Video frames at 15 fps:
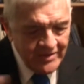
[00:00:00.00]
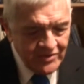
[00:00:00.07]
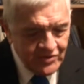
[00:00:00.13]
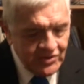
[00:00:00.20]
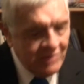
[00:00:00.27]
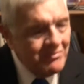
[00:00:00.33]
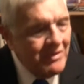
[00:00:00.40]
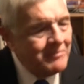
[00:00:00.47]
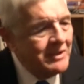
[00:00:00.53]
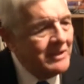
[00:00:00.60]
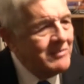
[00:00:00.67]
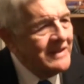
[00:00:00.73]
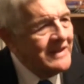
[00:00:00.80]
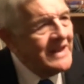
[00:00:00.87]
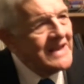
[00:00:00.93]
yo me
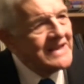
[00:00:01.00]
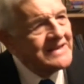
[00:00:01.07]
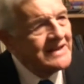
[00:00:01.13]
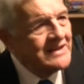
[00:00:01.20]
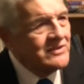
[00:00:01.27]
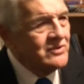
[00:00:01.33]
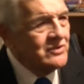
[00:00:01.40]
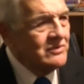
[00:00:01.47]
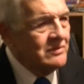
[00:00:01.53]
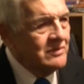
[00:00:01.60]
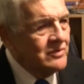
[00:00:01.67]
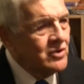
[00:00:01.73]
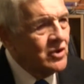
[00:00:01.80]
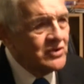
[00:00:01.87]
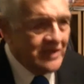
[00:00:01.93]
permitiría hacer
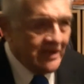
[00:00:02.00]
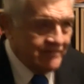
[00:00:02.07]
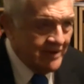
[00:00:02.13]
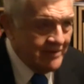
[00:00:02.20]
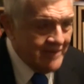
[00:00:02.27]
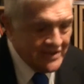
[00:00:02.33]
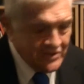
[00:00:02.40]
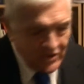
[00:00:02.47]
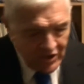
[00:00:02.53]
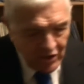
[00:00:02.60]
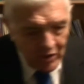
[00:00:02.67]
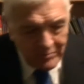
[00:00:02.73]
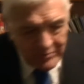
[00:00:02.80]
dos afirmaciones. Lo